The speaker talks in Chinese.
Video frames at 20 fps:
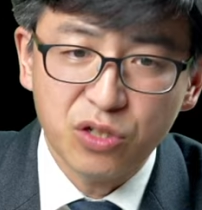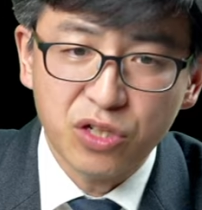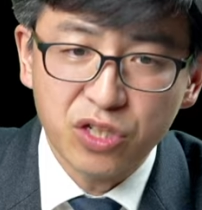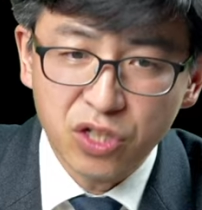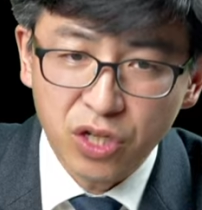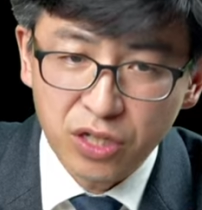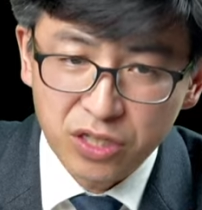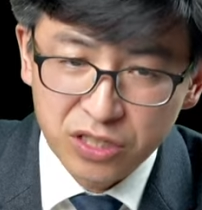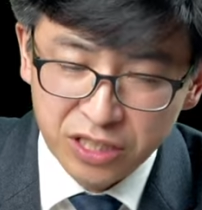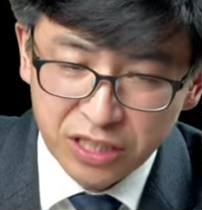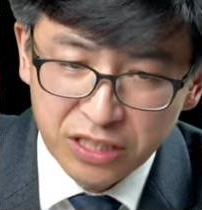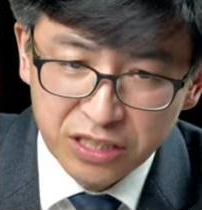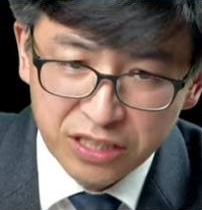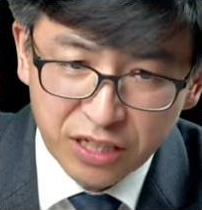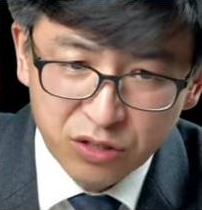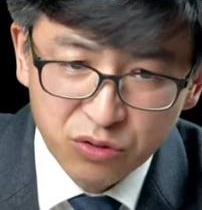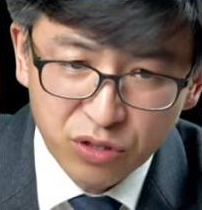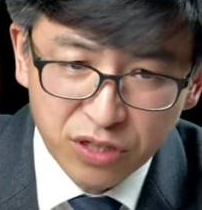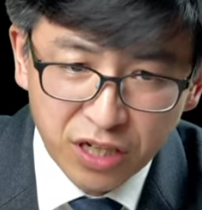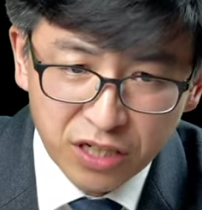立他，神
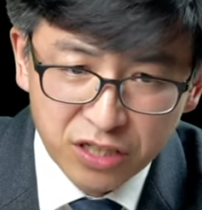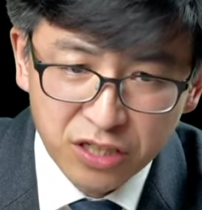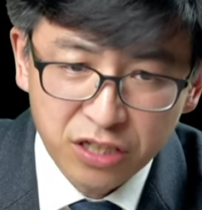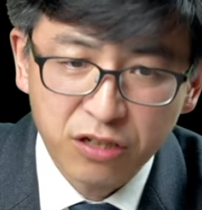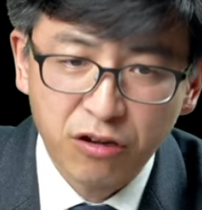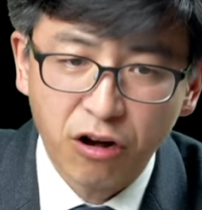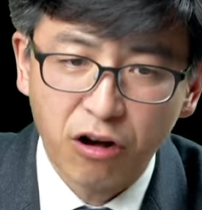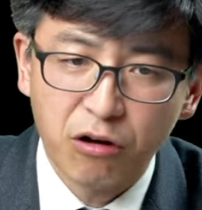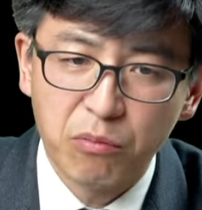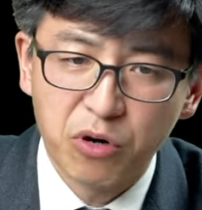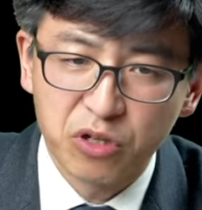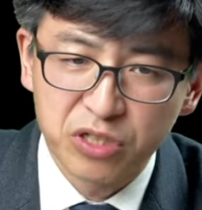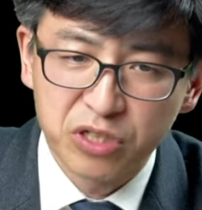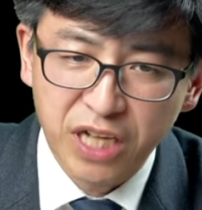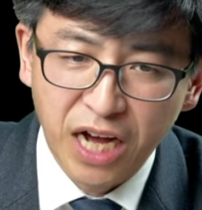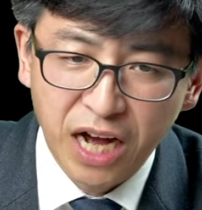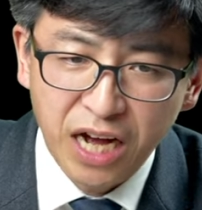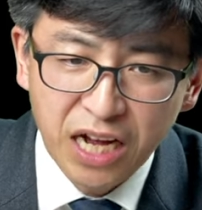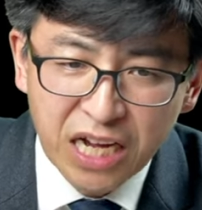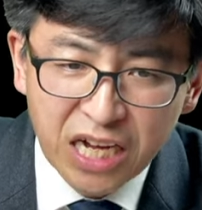拣选他，神高牧
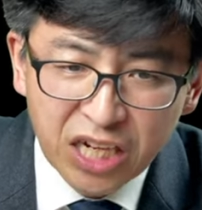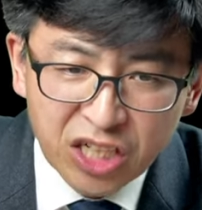他，